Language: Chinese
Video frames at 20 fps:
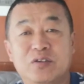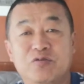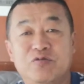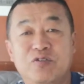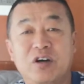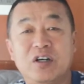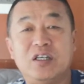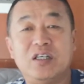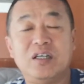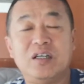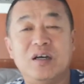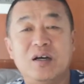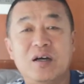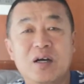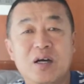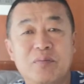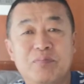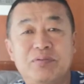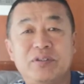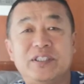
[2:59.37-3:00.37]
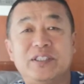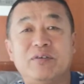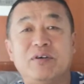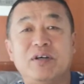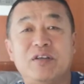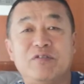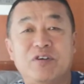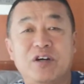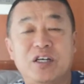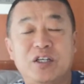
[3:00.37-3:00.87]
就房车不喜
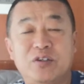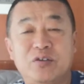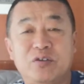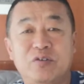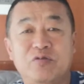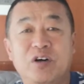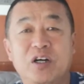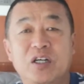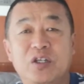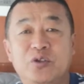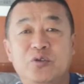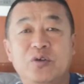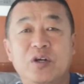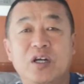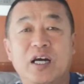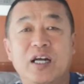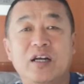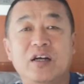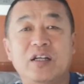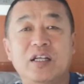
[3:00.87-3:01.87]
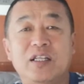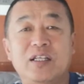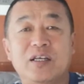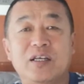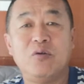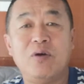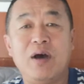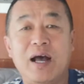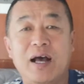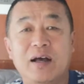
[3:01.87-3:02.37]
欢你房车去，你房车去了还弄
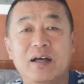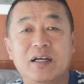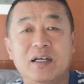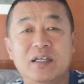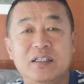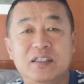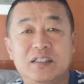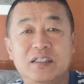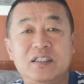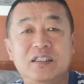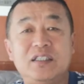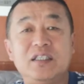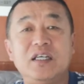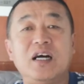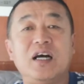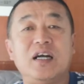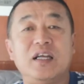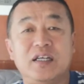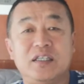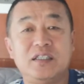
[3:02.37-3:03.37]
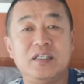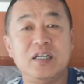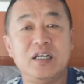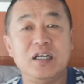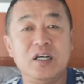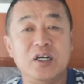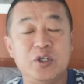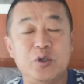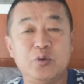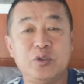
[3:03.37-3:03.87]
乱。其实这也
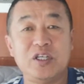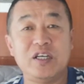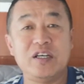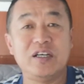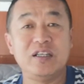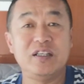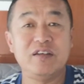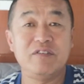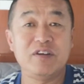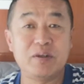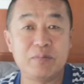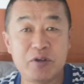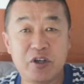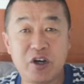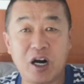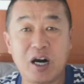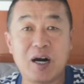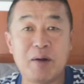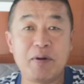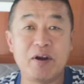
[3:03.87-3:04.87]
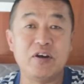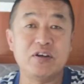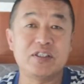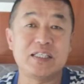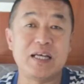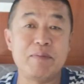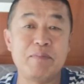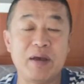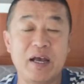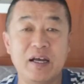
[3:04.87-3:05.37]
是有些营地为什么要二百要
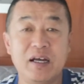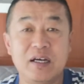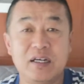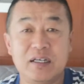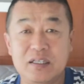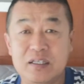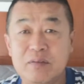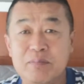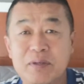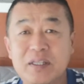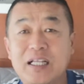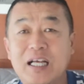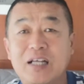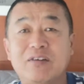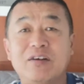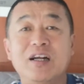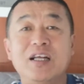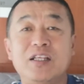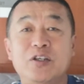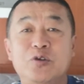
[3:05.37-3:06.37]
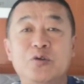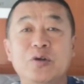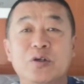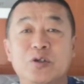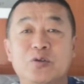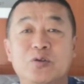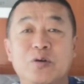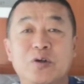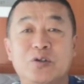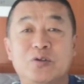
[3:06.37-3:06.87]
三百，人家没打算让你去。
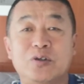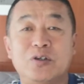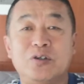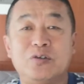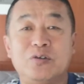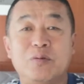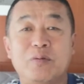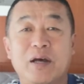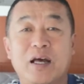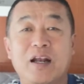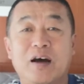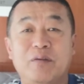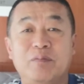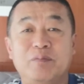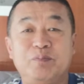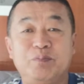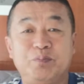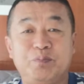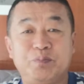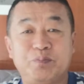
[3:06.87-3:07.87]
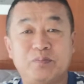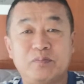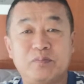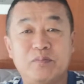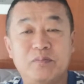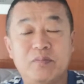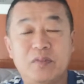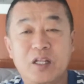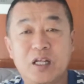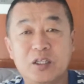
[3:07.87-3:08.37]
说说说白了，
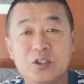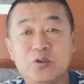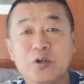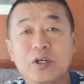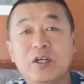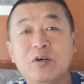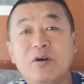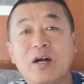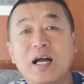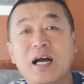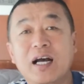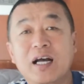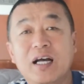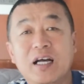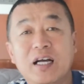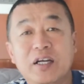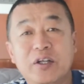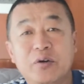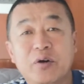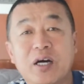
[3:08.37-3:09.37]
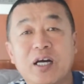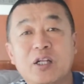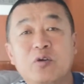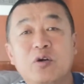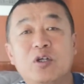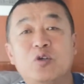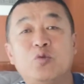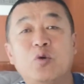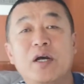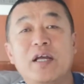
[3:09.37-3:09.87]
所以说呢，有很
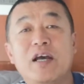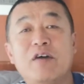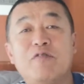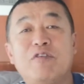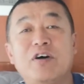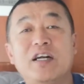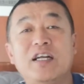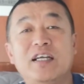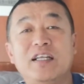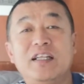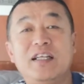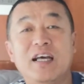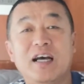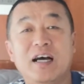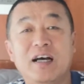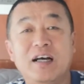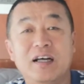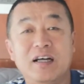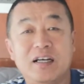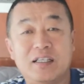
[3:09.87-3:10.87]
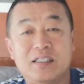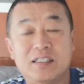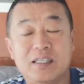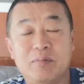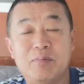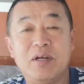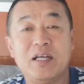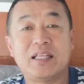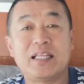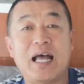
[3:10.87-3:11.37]
多专业房车营地，
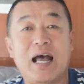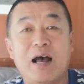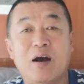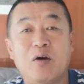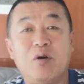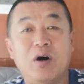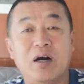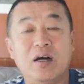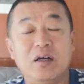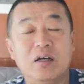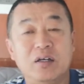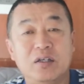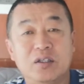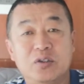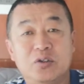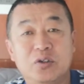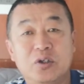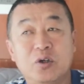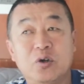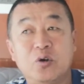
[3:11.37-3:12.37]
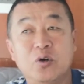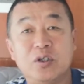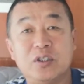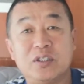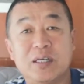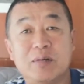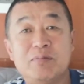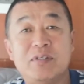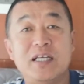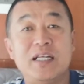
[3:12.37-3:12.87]
咱们也谈过。最后，
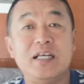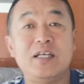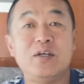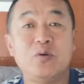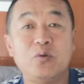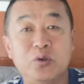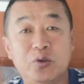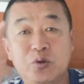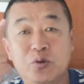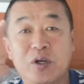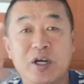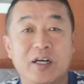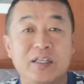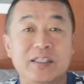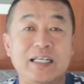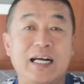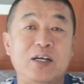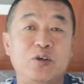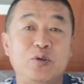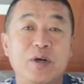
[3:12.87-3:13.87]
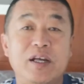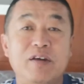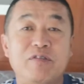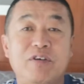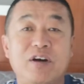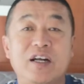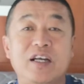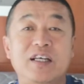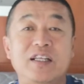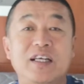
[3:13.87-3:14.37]
咱们现在一共就两家专业
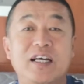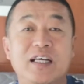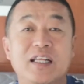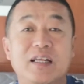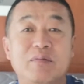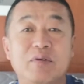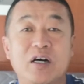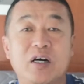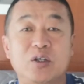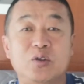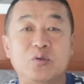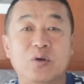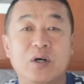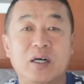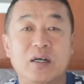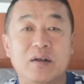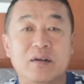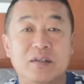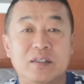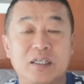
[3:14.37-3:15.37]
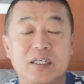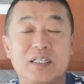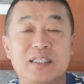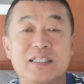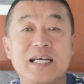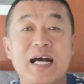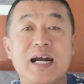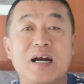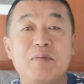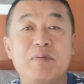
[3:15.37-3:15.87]
房车营地跟咱们合作，但是
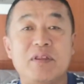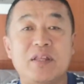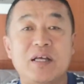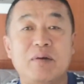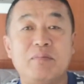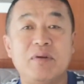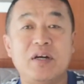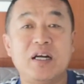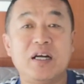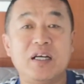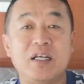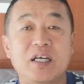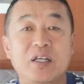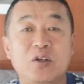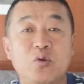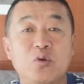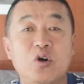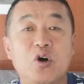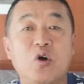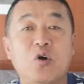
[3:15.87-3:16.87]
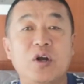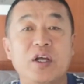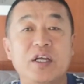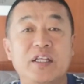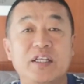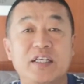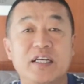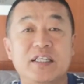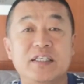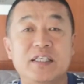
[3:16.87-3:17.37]
价格比咱们呢也都高了
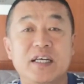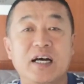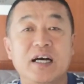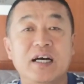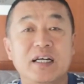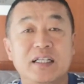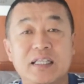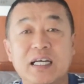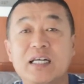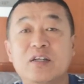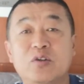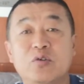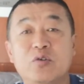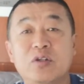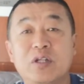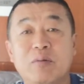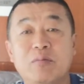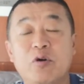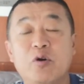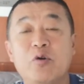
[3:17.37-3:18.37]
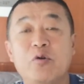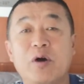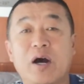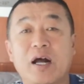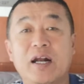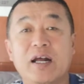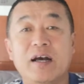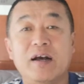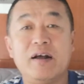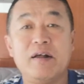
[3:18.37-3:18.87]
一些些，但是对咱们会
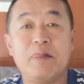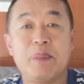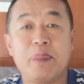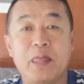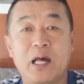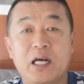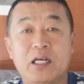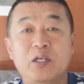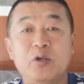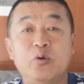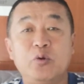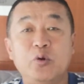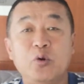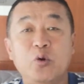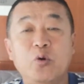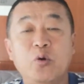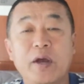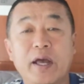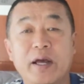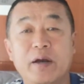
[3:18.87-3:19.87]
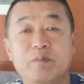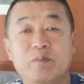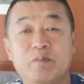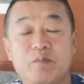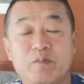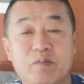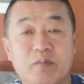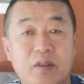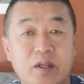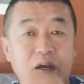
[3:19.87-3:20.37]
员呢还是有优惠。
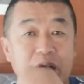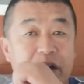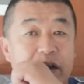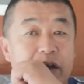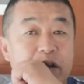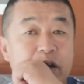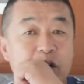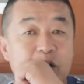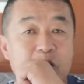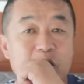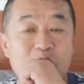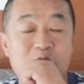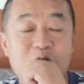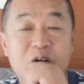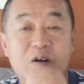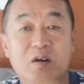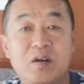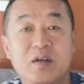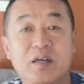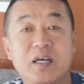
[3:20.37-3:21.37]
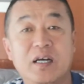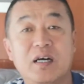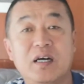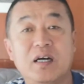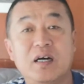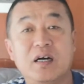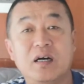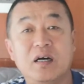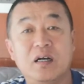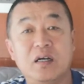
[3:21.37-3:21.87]
呃，那
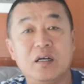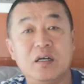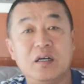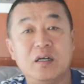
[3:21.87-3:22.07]
个。